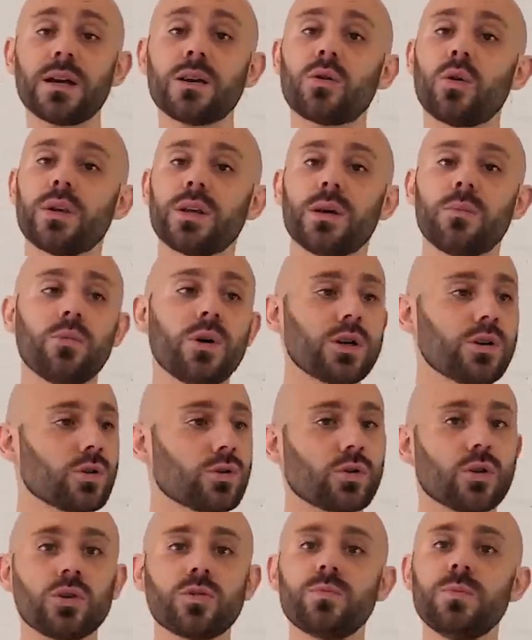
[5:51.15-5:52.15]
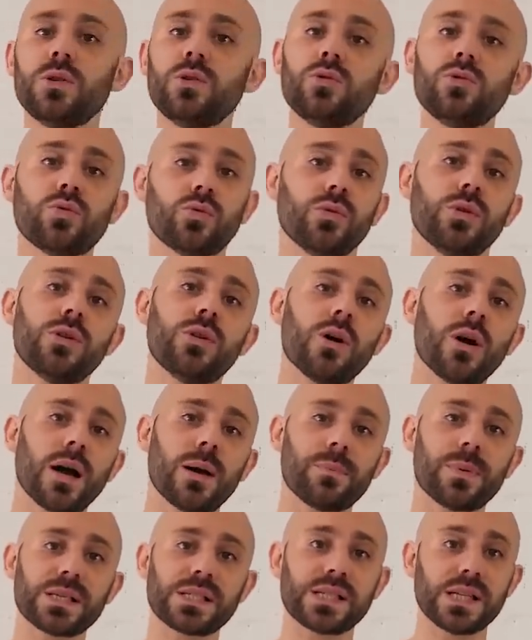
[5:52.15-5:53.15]
Croyez-moi que 30 minutes ou une heure à
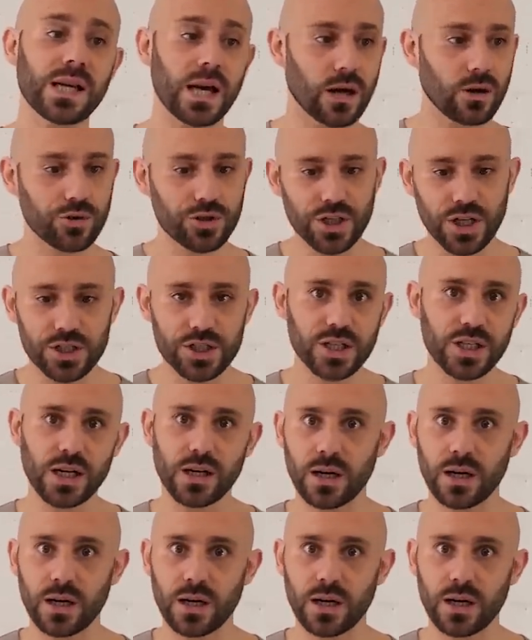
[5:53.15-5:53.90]
passer à rechercher